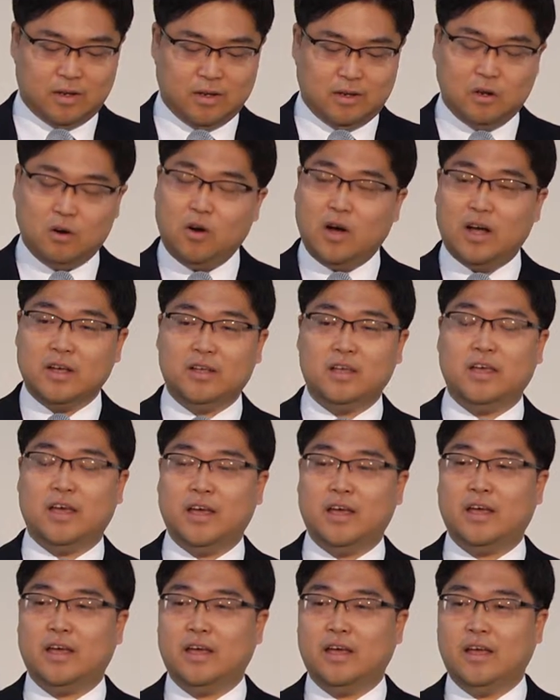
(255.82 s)

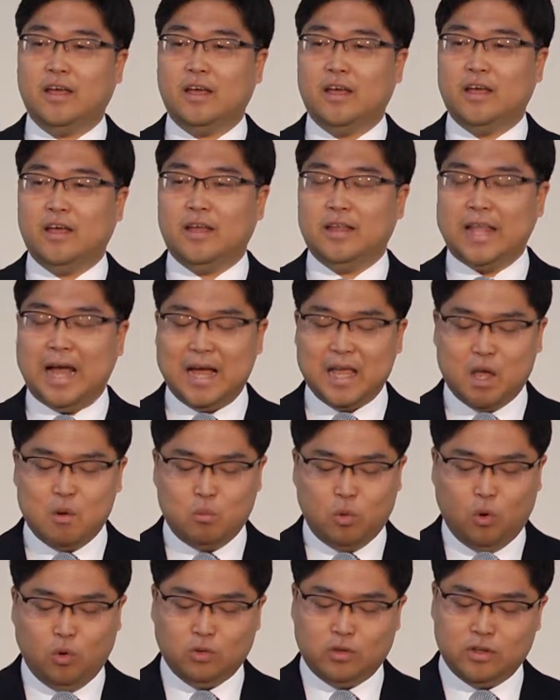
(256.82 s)
그러하기에 나의
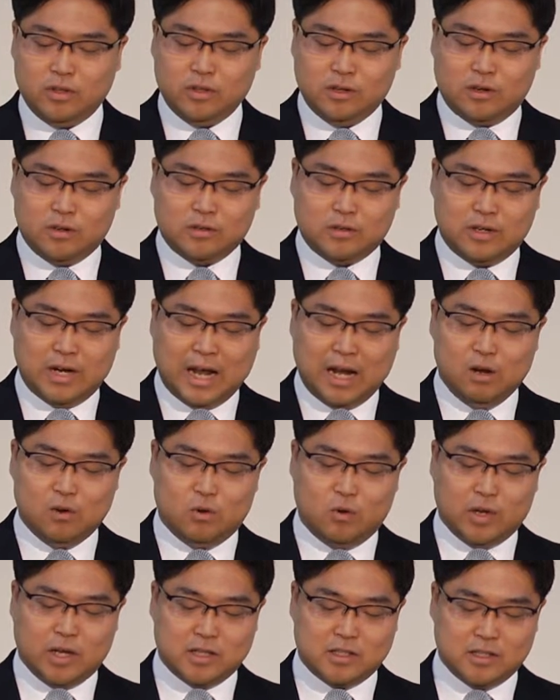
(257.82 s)
모든 것을
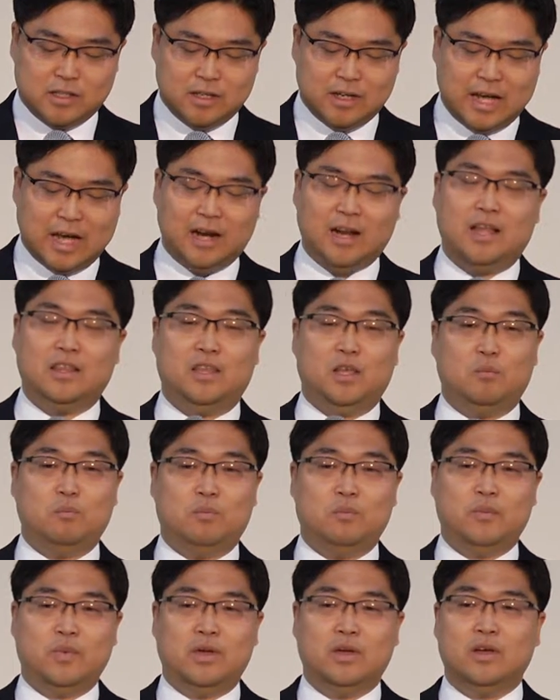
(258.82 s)
알고 계시는
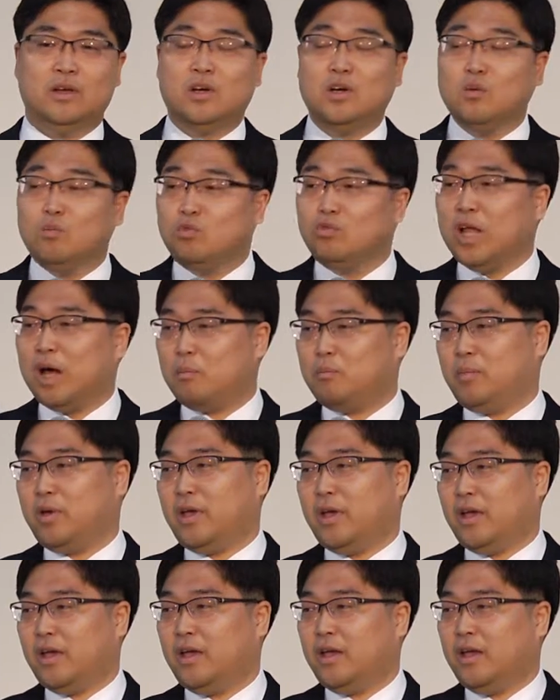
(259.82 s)
하나님, 그분
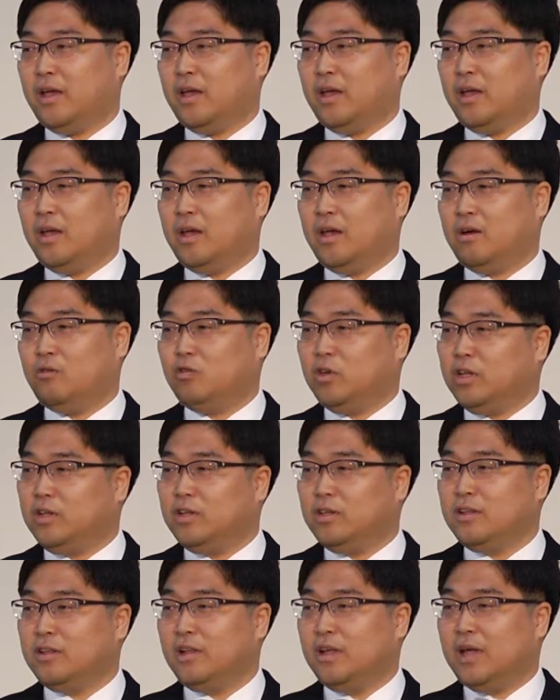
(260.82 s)
앞에
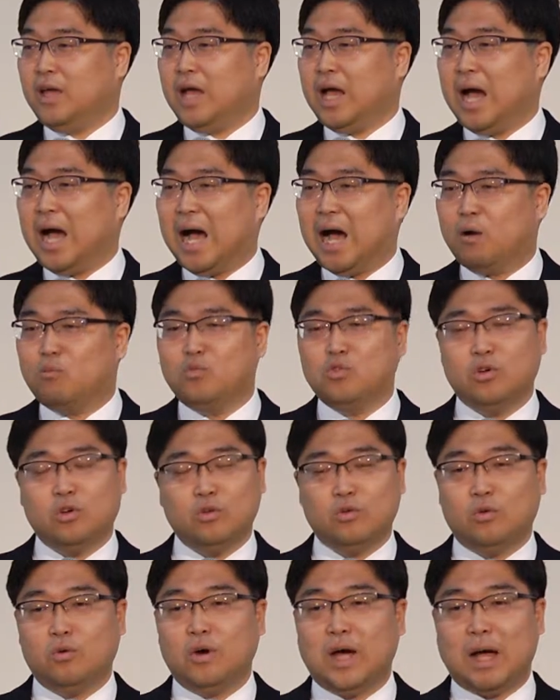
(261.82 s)
우리는
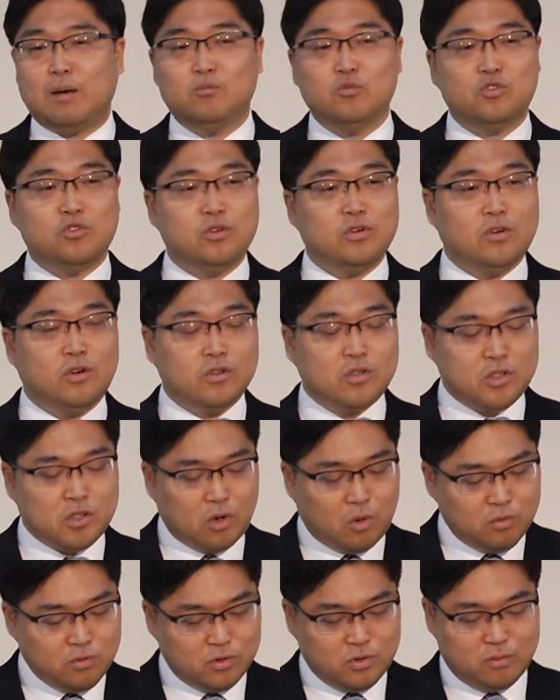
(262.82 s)
아무것도 감출 것이
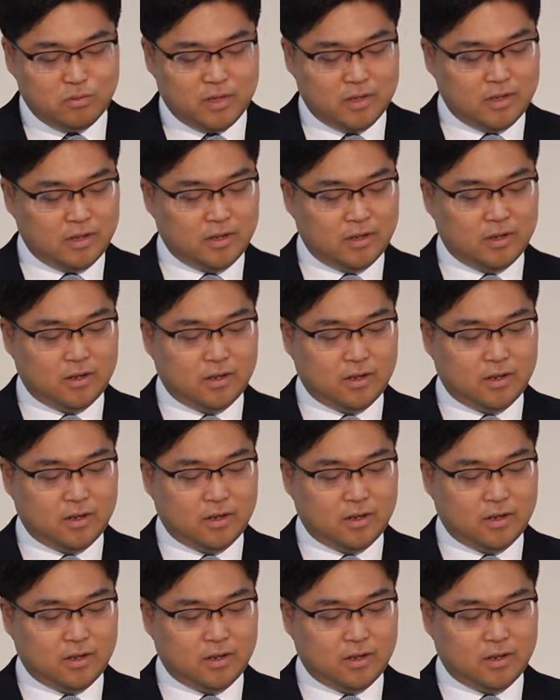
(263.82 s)
없습니다.